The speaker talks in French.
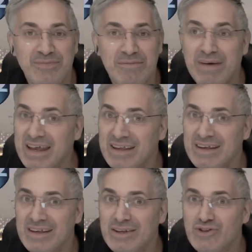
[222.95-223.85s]
Ben,
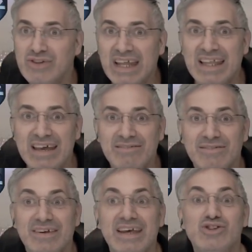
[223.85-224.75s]
tu t'élèves
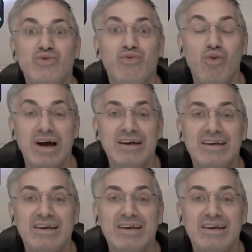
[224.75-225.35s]
et tu vois